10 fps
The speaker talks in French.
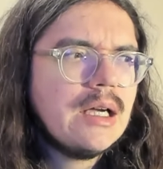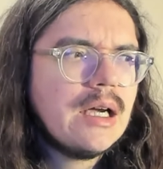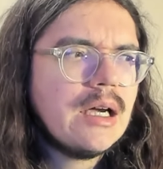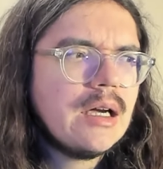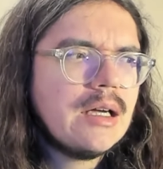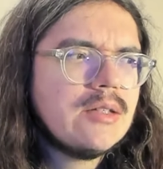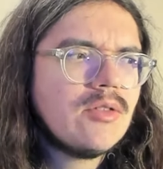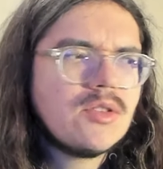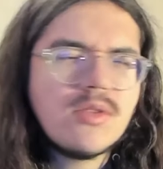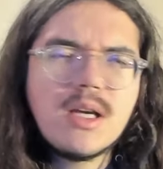Euh, et dans
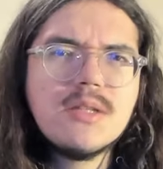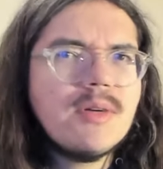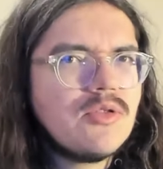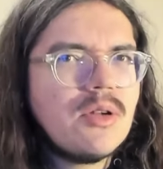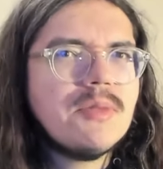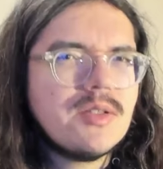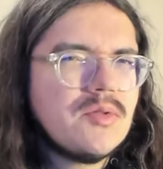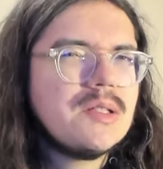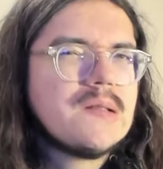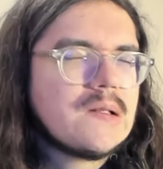les 100 derniers mètres, on a bien
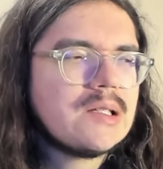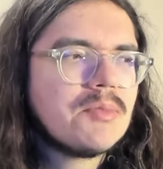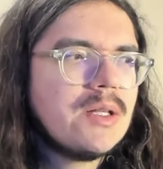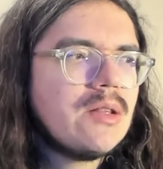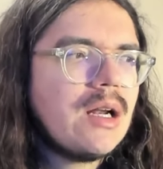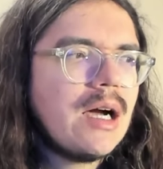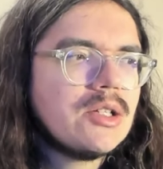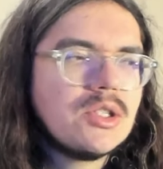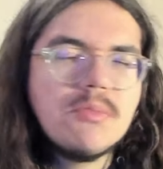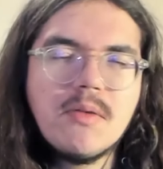senti que c'était un sprint à l'arraché,